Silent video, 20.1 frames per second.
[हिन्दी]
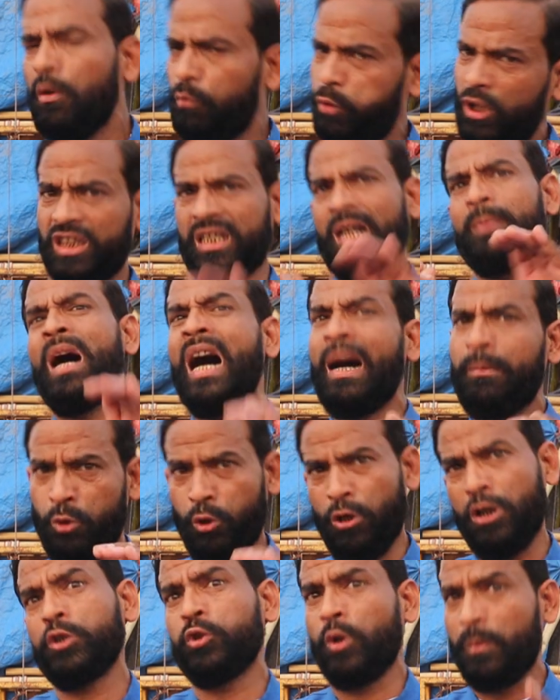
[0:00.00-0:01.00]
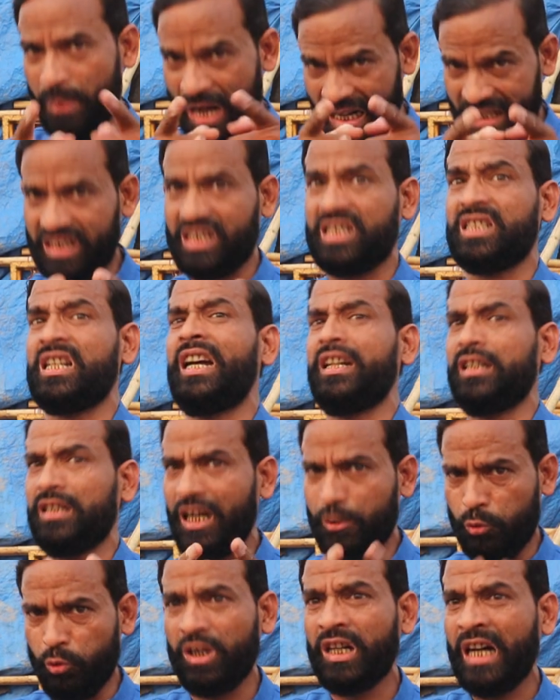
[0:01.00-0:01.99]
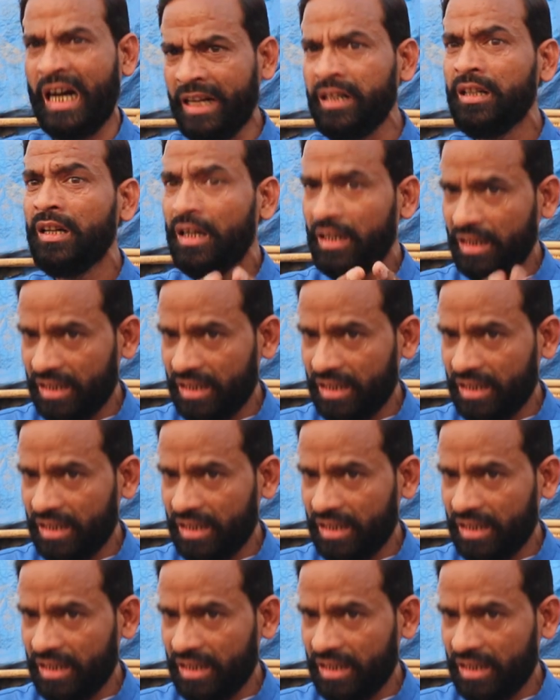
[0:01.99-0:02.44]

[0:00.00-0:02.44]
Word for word: वो तमाम लोग जो पाकिस्तान पाकिस्तान का गुणगान